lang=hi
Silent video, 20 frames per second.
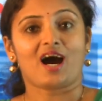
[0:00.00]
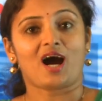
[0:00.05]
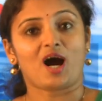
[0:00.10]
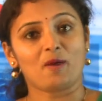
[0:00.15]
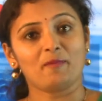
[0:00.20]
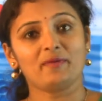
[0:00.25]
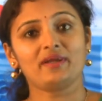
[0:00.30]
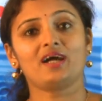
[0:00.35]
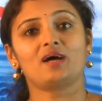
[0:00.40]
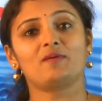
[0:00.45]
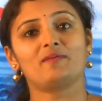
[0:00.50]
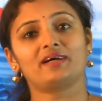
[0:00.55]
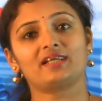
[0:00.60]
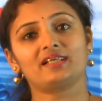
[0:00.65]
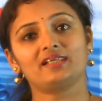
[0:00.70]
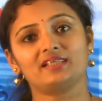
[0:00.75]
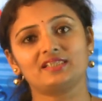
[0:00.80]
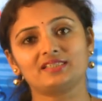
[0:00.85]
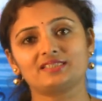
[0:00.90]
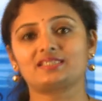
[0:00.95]
हमें हमारे
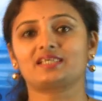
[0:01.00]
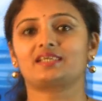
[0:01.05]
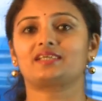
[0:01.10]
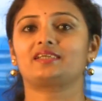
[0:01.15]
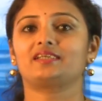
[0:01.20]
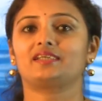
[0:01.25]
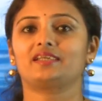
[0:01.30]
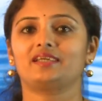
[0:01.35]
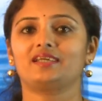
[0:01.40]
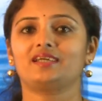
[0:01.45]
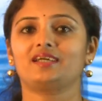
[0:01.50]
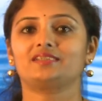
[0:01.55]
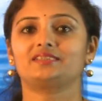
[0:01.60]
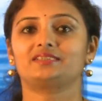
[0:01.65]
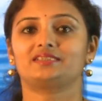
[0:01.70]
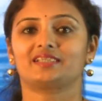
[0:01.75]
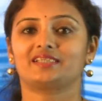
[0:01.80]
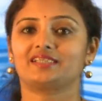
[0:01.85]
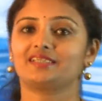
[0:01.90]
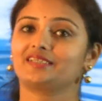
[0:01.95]
निसर्ग ने
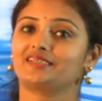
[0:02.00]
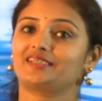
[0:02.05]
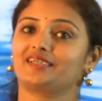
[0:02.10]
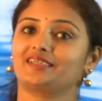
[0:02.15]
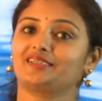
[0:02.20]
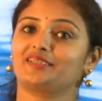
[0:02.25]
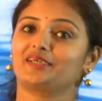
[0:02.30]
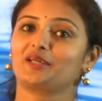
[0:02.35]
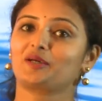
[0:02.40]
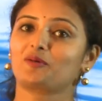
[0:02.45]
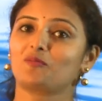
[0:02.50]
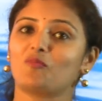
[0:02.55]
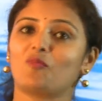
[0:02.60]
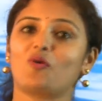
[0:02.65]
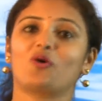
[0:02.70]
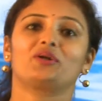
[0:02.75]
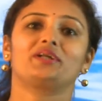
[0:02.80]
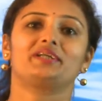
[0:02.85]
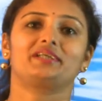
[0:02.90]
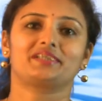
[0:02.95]
शरीर के अंदर एक
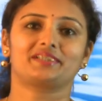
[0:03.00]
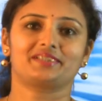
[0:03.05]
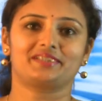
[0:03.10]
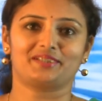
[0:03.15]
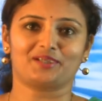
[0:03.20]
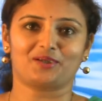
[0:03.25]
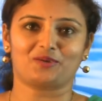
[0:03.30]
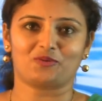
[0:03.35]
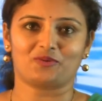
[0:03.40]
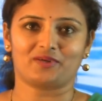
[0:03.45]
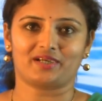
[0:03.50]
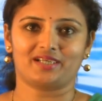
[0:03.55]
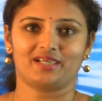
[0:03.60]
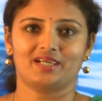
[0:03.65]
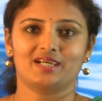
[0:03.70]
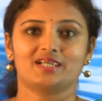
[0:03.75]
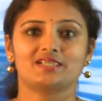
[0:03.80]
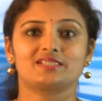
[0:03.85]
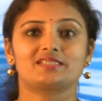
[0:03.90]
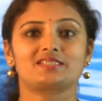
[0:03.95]
मॉनिटर दिया हुआ है
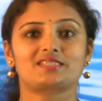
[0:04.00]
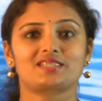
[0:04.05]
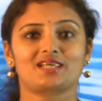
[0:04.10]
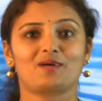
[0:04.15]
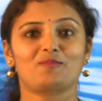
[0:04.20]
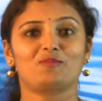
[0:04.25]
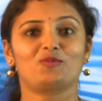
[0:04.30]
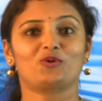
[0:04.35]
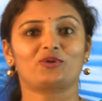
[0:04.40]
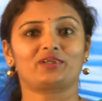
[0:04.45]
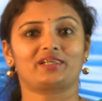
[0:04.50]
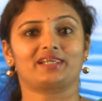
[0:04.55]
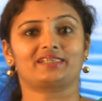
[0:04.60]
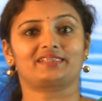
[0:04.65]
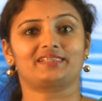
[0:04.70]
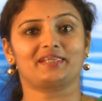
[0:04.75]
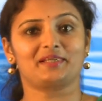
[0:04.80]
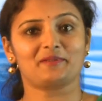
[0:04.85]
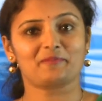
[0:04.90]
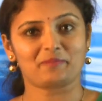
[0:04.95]
जिसे हम लोग
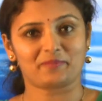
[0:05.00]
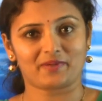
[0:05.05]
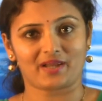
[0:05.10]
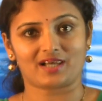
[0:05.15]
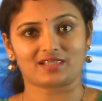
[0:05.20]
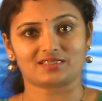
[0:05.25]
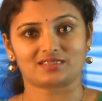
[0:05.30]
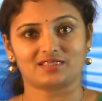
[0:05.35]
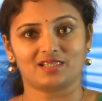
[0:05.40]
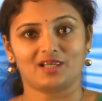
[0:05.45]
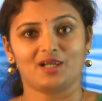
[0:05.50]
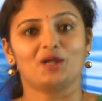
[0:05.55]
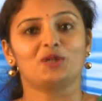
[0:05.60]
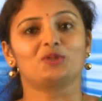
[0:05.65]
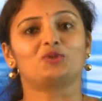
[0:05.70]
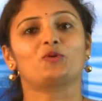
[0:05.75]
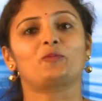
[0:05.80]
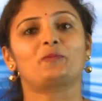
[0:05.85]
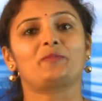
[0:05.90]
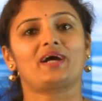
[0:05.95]
कहते हैं प्यास
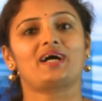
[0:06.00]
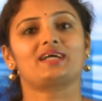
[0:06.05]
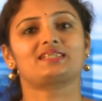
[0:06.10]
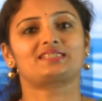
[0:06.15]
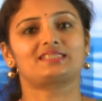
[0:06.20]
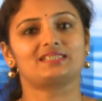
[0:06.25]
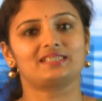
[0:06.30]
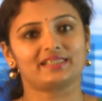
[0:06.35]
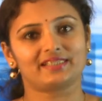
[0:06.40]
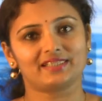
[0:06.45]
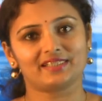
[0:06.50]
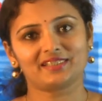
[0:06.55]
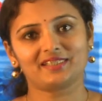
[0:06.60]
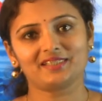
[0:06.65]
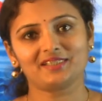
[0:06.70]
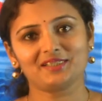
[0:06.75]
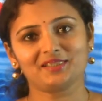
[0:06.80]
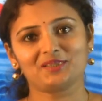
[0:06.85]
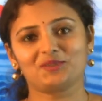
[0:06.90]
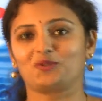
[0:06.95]
तो प्यास
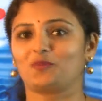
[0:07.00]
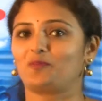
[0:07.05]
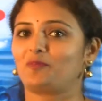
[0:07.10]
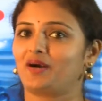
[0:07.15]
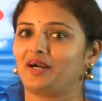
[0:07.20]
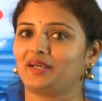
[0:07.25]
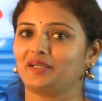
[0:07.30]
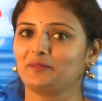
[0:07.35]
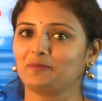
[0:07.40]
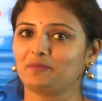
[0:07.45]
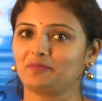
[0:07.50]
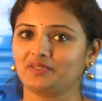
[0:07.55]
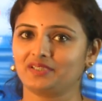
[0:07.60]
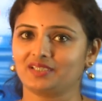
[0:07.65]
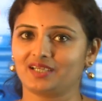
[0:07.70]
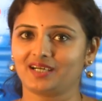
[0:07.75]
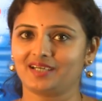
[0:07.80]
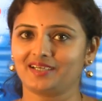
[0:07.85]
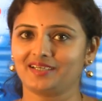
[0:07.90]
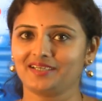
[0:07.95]
लगेगी तो पानी
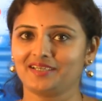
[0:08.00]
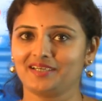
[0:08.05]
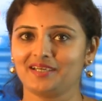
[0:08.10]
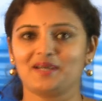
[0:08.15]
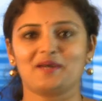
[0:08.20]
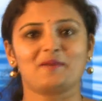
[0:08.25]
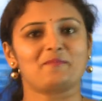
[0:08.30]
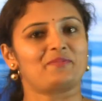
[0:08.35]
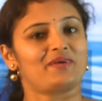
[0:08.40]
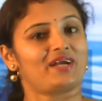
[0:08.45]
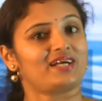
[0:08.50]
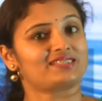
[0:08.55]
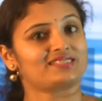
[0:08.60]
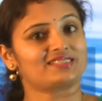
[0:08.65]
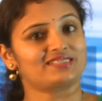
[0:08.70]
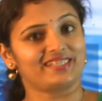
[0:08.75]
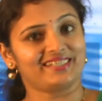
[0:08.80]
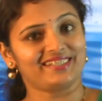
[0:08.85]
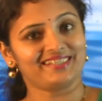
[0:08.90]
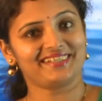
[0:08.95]
पीना है प्यास
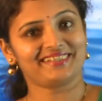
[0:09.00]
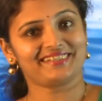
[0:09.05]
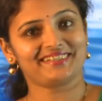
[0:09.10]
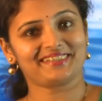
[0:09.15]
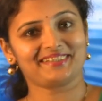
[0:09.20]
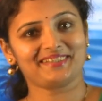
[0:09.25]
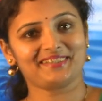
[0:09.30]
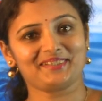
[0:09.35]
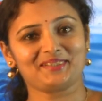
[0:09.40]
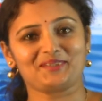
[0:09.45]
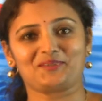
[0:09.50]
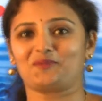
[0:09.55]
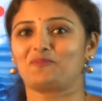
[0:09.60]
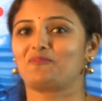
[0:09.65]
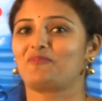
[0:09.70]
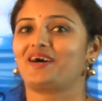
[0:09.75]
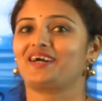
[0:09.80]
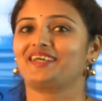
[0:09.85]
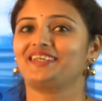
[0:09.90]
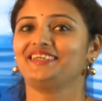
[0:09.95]
नहीं लगेगी तो
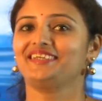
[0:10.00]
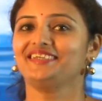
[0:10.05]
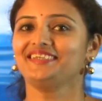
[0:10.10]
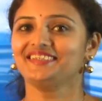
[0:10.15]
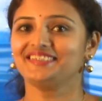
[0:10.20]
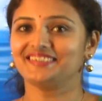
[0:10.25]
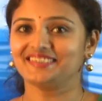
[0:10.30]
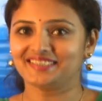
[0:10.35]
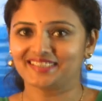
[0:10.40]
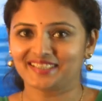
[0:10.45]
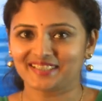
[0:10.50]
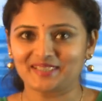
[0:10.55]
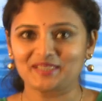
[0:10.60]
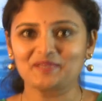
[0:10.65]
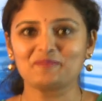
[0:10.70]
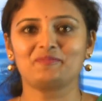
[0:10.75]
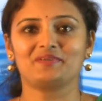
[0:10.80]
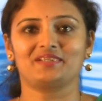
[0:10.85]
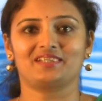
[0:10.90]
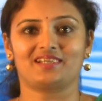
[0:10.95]
पानी नहीं
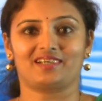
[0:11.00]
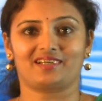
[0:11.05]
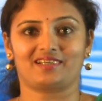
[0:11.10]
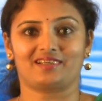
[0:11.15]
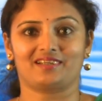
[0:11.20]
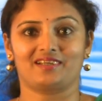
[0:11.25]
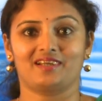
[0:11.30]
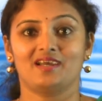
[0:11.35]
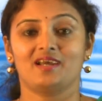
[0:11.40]
पीना है